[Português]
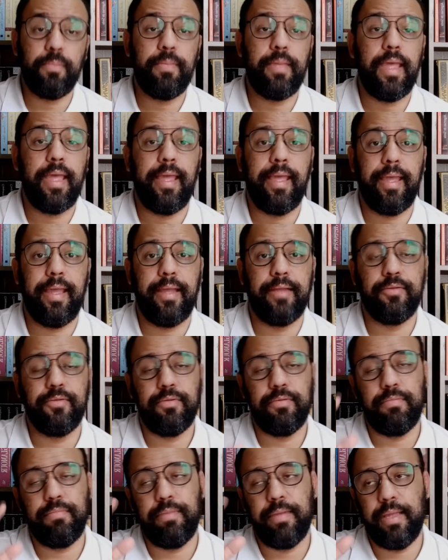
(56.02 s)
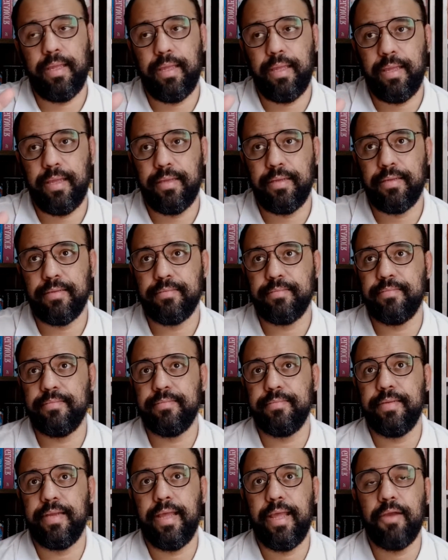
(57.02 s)
bem, tudo bem.
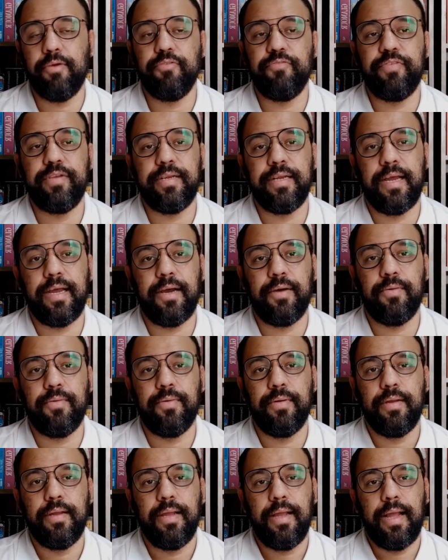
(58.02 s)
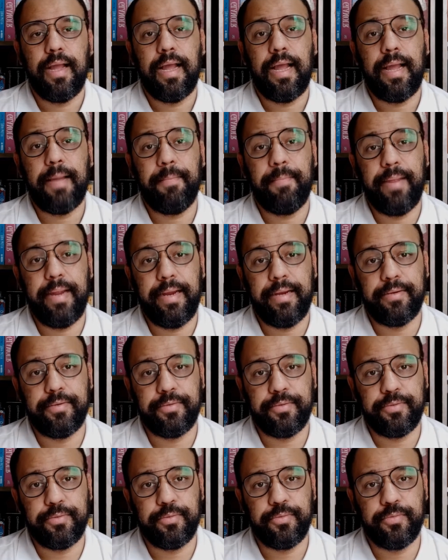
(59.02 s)
É um final
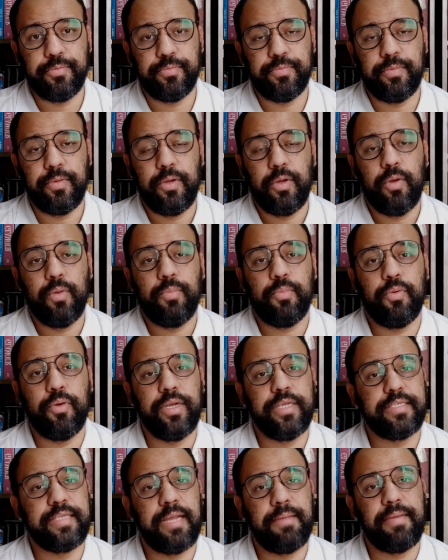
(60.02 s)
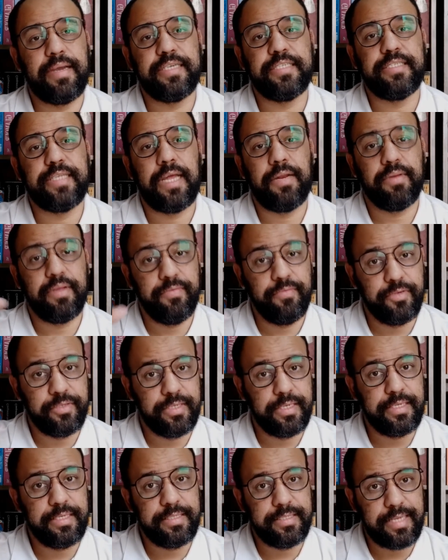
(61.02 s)
aberto. Põe a imaginar o que
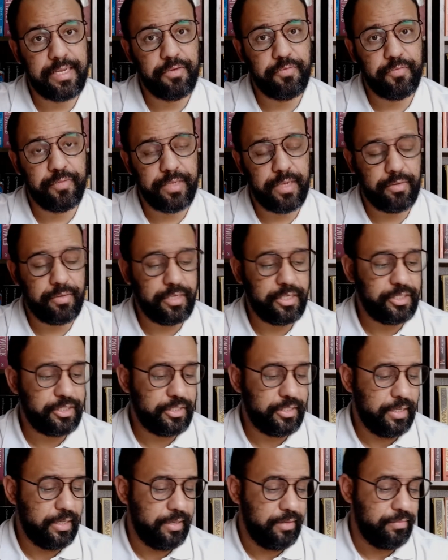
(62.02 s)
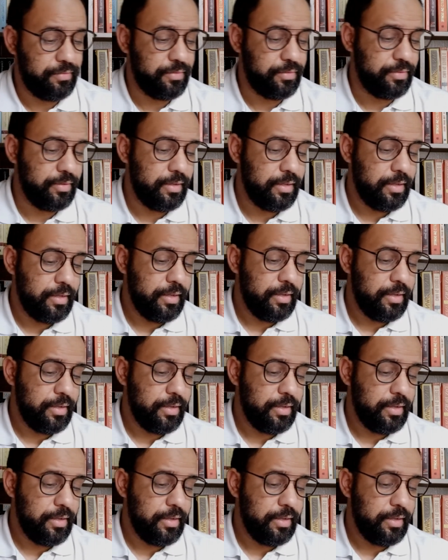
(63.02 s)
você quiser do final deste livro,